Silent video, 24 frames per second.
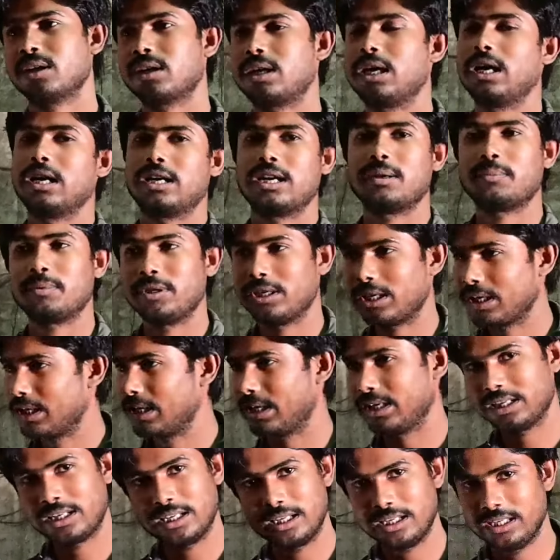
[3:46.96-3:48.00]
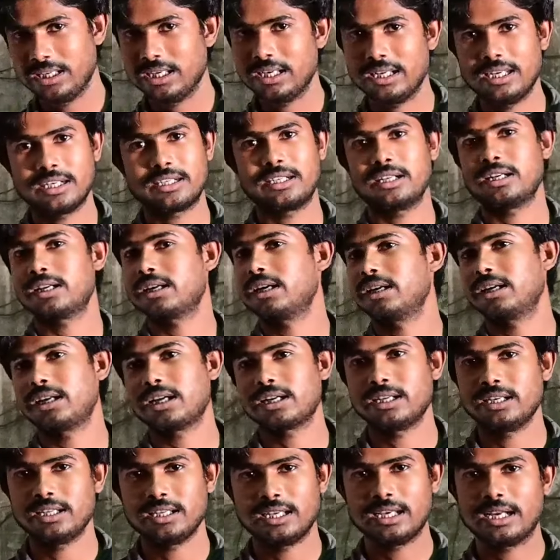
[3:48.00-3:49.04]
खाना पीना खाने के लिए एक डेढ़ घंटा
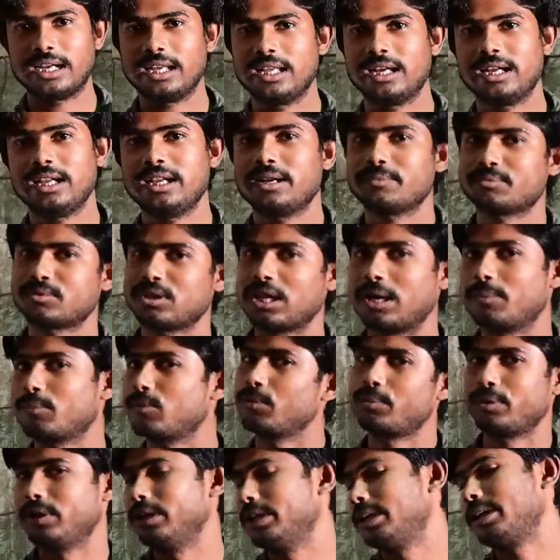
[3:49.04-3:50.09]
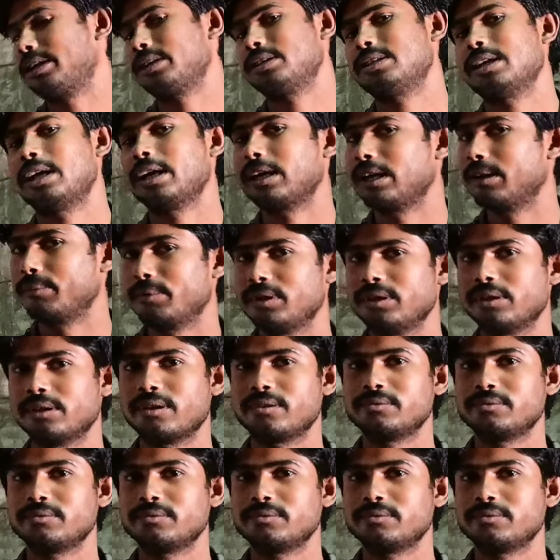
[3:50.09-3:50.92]
के लिए आया है अब शाम को फिर लेके जाएगा अच्छा भी